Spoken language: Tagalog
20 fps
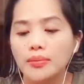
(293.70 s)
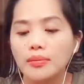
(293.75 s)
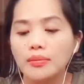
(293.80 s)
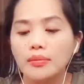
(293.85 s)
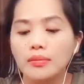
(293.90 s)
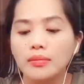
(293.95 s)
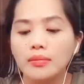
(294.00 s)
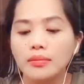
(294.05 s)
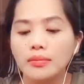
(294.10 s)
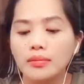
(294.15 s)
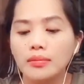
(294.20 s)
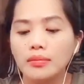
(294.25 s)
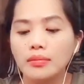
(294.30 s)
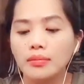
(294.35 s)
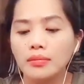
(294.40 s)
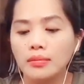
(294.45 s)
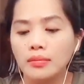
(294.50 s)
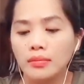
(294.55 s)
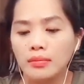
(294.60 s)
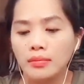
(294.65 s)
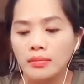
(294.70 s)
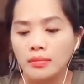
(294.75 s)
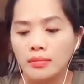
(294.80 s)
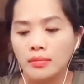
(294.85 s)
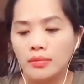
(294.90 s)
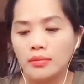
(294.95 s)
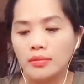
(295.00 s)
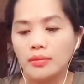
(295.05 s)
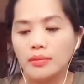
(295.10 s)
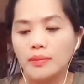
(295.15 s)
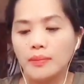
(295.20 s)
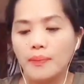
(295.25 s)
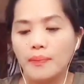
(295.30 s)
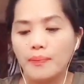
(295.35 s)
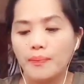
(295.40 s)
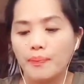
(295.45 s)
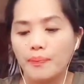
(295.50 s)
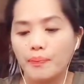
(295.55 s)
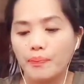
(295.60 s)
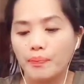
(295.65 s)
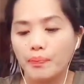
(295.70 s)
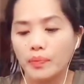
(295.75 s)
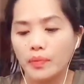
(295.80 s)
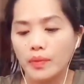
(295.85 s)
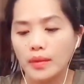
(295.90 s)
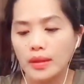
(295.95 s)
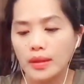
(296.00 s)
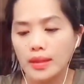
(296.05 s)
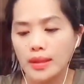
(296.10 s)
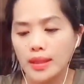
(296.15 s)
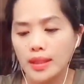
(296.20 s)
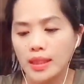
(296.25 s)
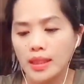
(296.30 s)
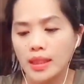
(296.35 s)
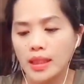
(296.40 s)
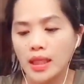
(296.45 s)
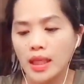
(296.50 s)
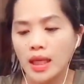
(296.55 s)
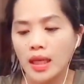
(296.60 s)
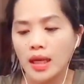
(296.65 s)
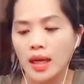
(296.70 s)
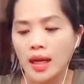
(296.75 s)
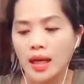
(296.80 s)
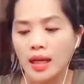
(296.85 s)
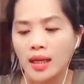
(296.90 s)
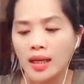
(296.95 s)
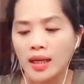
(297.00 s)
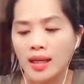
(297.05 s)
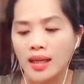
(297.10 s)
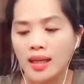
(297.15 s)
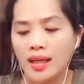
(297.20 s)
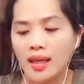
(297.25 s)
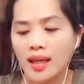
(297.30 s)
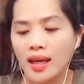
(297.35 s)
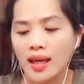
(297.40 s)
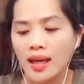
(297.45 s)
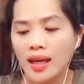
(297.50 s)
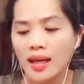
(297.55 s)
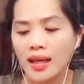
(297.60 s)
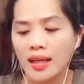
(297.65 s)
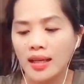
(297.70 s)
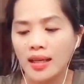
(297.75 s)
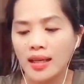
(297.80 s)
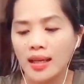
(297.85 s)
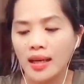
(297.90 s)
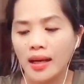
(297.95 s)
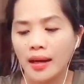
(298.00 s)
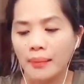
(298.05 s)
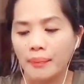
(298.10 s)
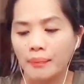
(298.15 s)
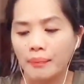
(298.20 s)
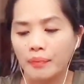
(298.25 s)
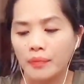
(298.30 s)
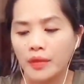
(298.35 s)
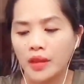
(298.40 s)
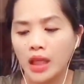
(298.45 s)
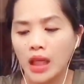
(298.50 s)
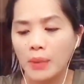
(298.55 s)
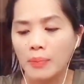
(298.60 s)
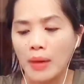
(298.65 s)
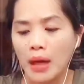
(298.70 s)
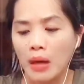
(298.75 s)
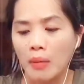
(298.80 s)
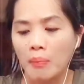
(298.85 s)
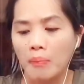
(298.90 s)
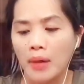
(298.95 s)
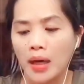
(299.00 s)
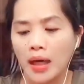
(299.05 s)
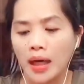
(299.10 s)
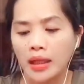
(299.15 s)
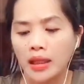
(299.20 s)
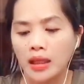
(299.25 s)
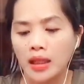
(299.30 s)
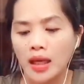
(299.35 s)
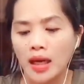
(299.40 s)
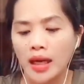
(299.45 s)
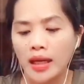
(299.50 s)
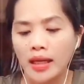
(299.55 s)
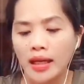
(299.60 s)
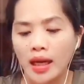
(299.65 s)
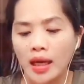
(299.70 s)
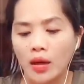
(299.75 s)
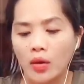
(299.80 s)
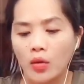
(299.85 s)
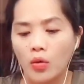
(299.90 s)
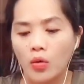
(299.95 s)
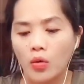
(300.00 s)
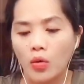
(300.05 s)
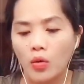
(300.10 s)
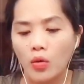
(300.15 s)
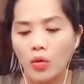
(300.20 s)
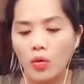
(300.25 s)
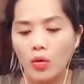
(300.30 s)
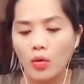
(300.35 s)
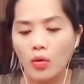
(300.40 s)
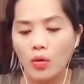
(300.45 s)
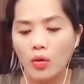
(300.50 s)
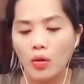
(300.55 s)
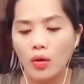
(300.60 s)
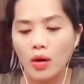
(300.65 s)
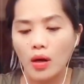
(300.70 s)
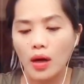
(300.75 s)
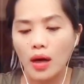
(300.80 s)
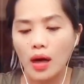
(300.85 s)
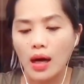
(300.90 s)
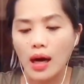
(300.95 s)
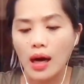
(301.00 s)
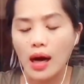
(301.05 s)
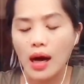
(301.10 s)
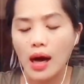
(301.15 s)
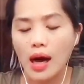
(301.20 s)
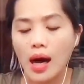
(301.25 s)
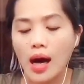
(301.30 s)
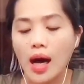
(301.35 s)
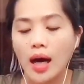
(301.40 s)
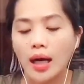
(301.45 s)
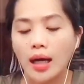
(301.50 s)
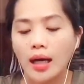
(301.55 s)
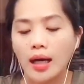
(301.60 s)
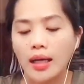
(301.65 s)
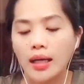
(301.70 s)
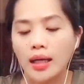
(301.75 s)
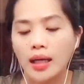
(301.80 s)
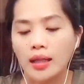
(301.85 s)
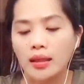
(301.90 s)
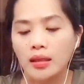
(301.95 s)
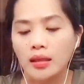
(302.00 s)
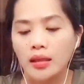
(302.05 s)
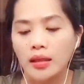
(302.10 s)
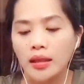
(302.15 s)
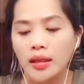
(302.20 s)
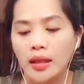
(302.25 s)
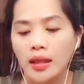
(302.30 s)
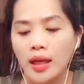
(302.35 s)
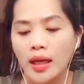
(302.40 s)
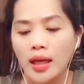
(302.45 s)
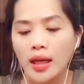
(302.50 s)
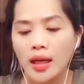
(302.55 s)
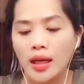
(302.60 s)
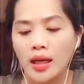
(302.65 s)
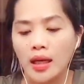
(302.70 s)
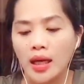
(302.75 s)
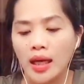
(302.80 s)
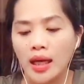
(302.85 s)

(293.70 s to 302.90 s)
Mm, si kagayam ti ibagbag at ti anak ko. Akayat na nga